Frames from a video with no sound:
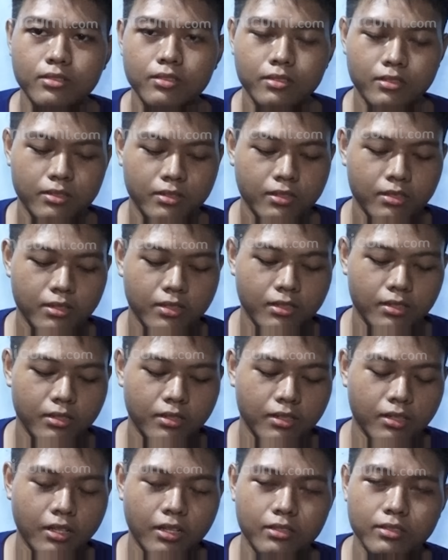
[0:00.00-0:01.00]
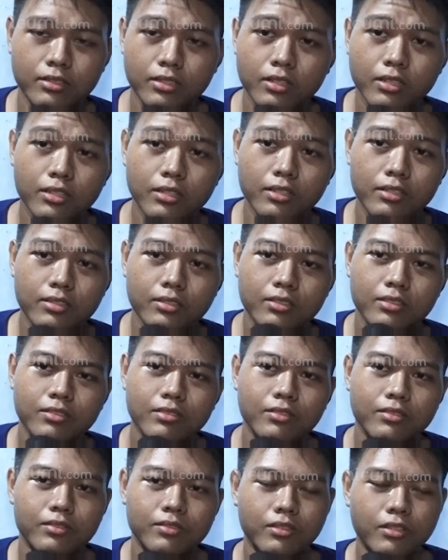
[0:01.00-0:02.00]
kemarin lancar
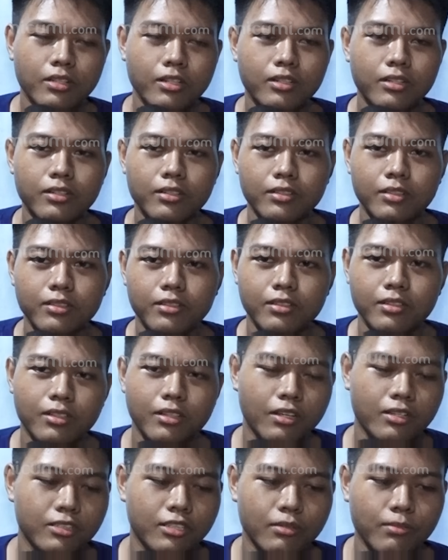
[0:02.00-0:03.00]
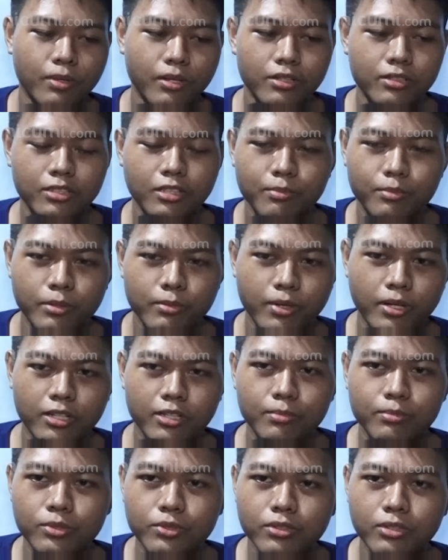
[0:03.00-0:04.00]
udah lancar banget sampai
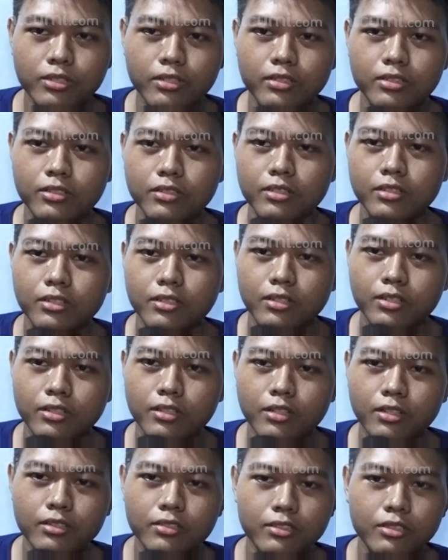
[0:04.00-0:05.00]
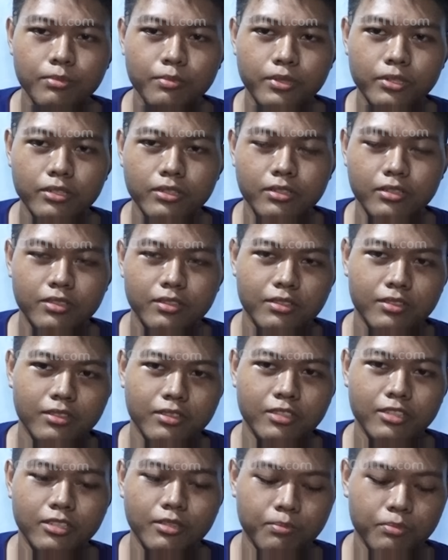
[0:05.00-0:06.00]
malam juga kan sampai
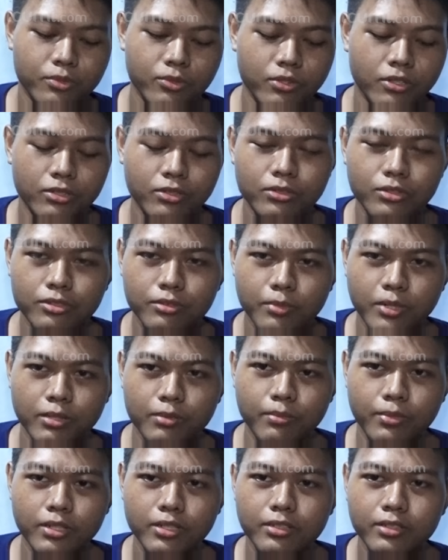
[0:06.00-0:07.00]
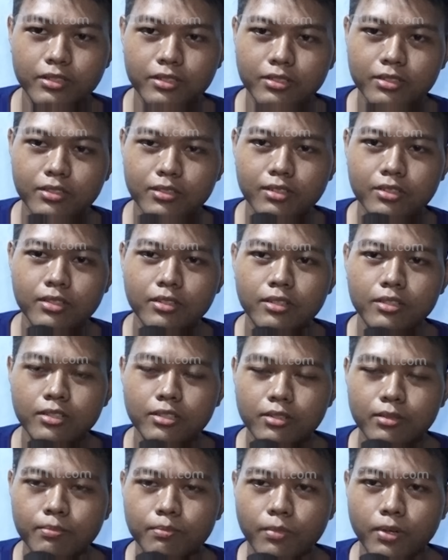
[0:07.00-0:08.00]
nginep juga tuh semalaman
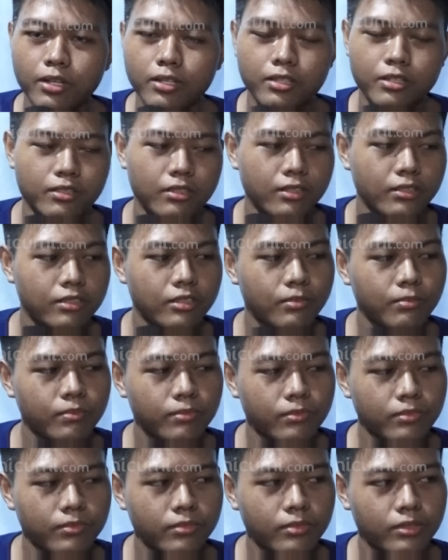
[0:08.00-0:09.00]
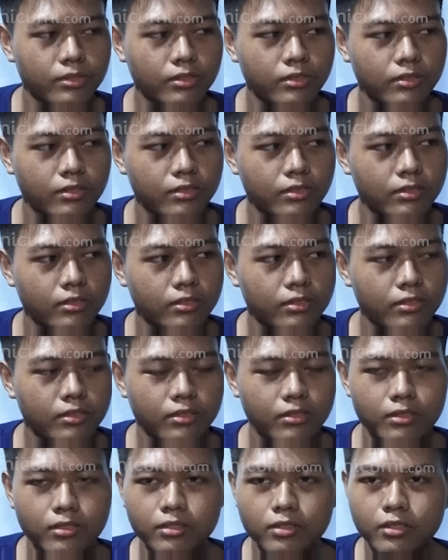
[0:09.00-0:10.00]
paginya jam
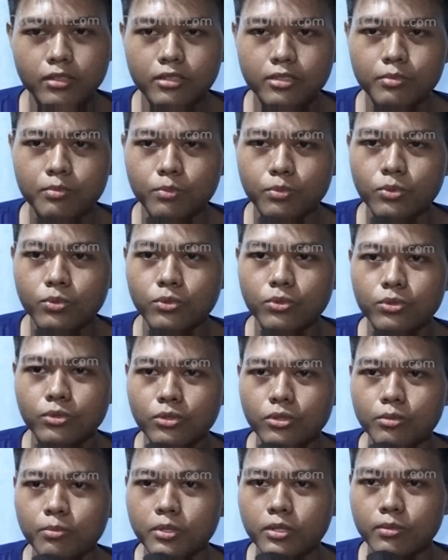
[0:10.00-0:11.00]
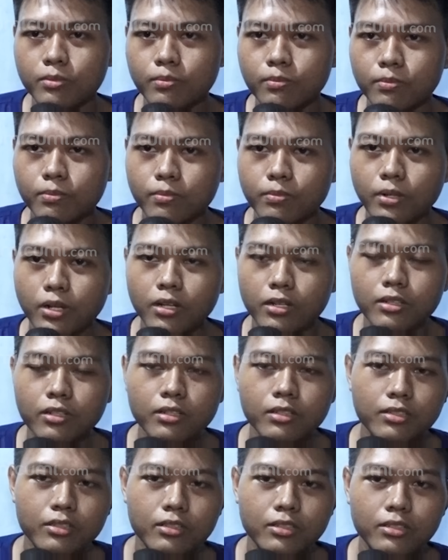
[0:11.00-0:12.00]
setengah sepuluh apa
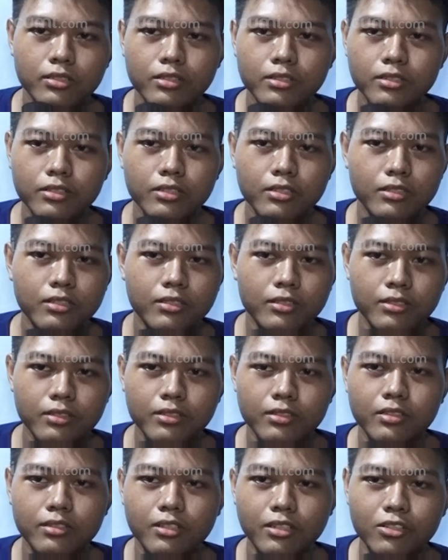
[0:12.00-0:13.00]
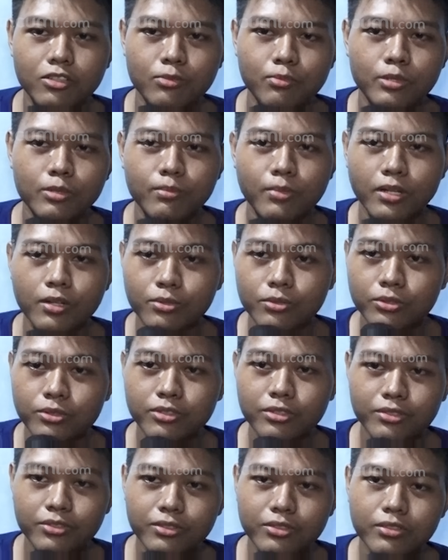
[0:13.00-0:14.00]
berangkat ke inian tangkuban perahu
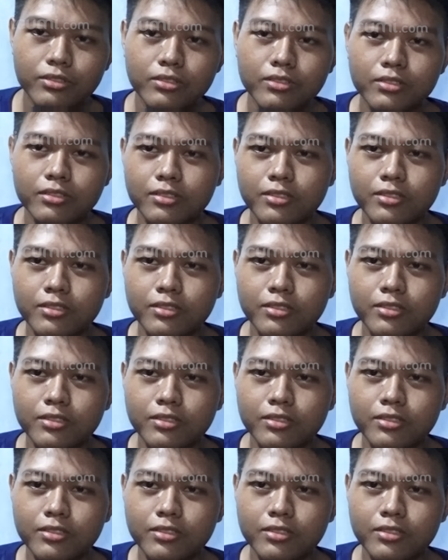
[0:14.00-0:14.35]
itu